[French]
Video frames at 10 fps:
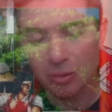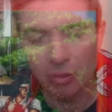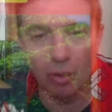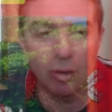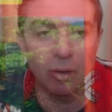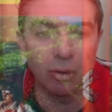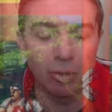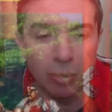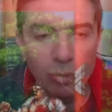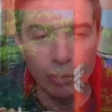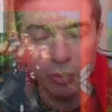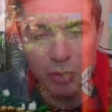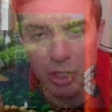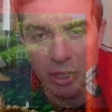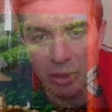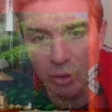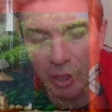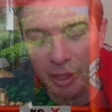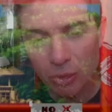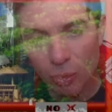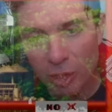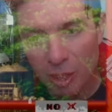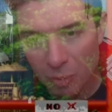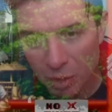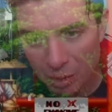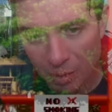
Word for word: en objets rétro gaming.